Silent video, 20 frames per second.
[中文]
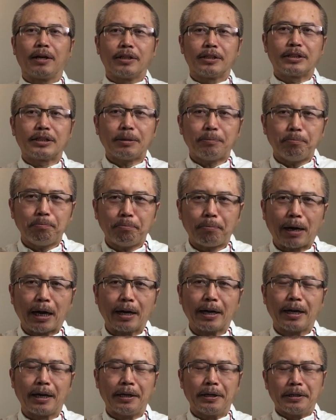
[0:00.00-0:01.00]
生怕
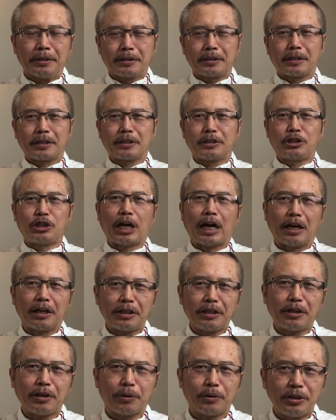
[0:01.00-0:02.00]
呢这个强
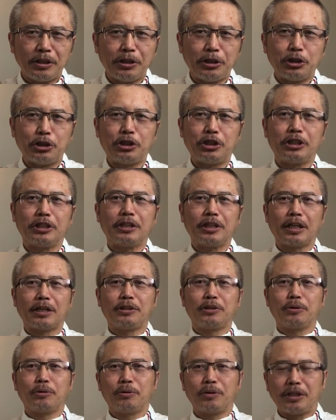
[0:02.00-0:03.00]
调疫情呢
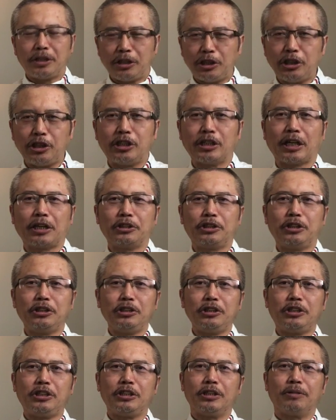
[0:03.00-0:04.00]
就会影响经
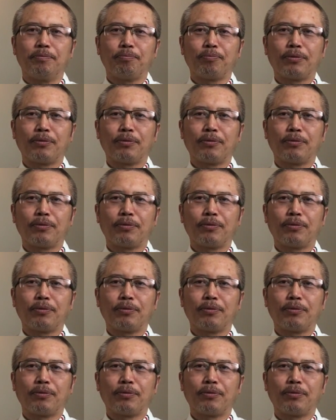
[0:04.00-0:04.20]
济，